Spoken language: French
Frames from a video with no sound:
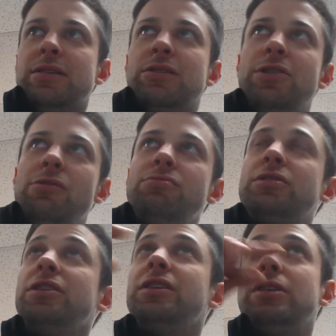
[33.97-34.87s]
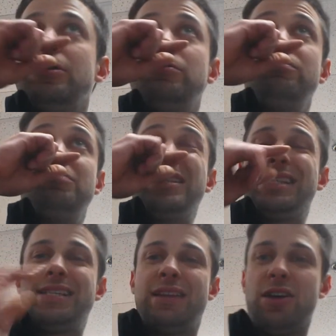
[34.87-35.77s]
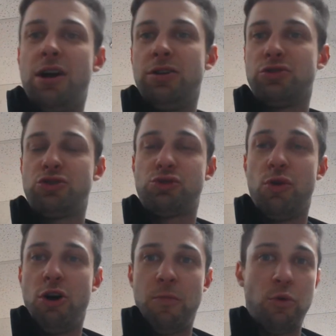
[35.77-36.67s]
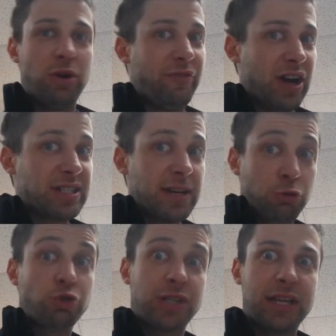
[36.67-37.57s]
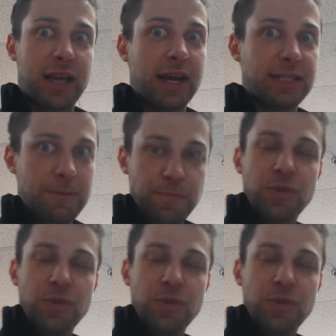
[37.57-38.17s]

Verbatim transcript: Donc, 7h euh, du soir pour les Français, pour ceux que ça intéresse.